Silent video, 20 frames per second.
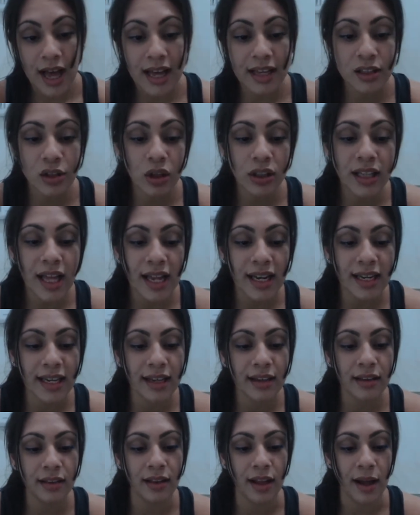a
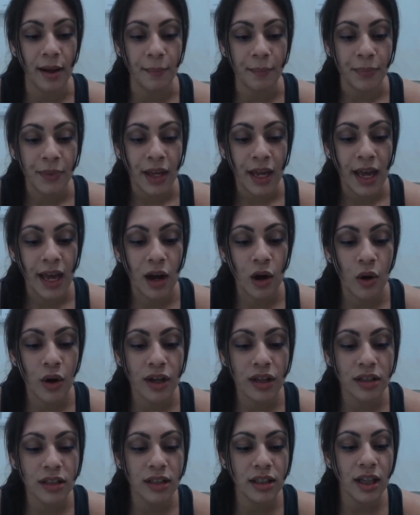Sodalita é
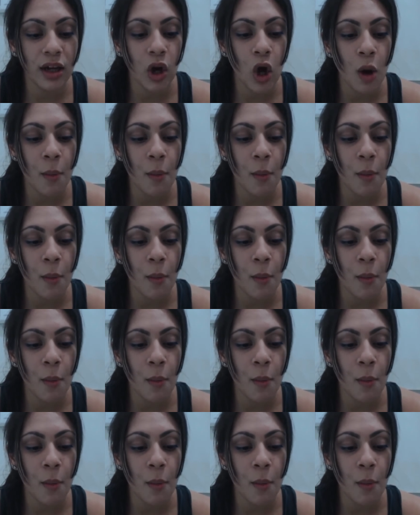conhecida